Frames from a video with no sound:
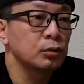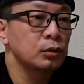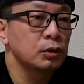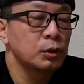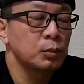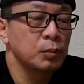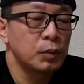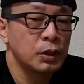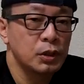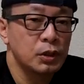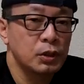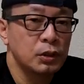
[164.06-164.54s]

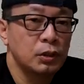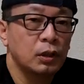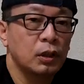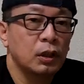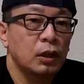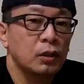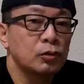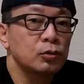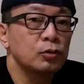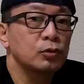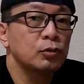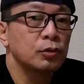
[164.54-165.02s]
イメージが
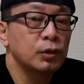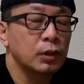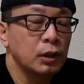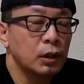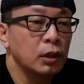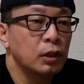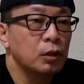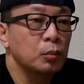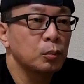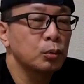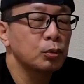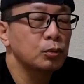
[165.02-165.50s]
あるの
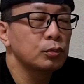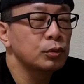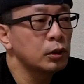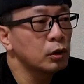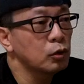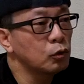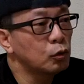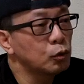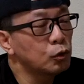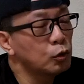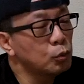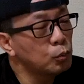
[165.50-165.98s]
で僕
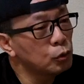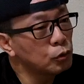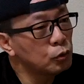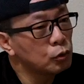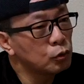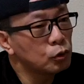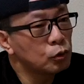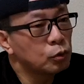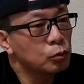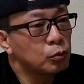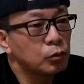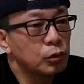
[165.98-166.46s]
ね子供
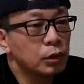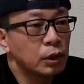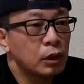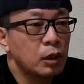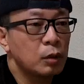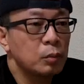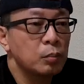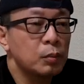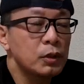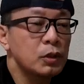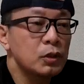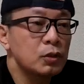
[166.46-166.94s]
の頃もね
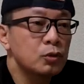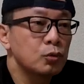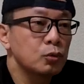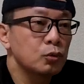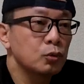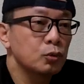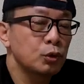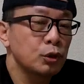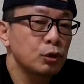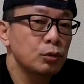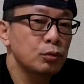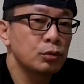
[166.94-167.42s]
あんまりそ
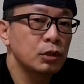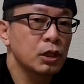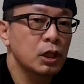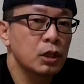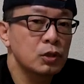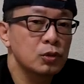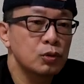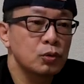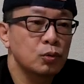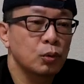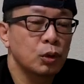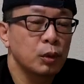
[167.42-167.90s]
の
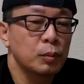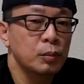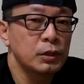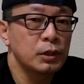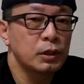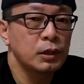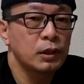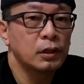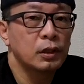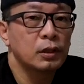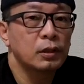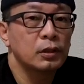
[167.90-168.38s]
ドリフターズとか見
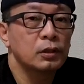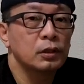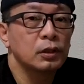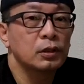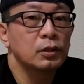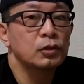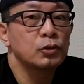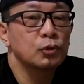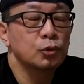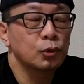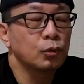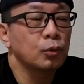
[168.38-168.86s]
てなかっ
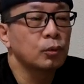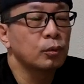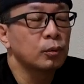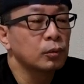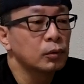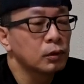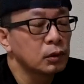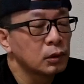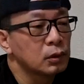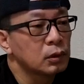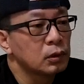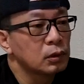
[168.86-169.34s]
たんですよ
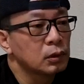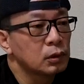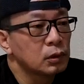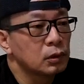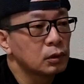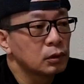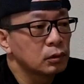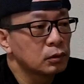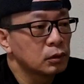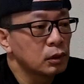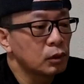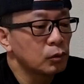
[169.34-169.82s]

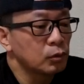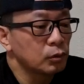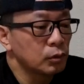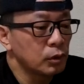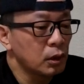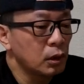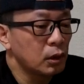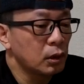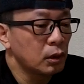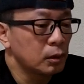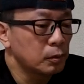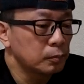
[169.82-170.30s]
なの
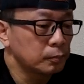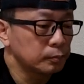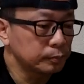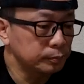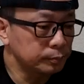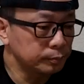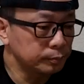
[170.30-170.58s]
で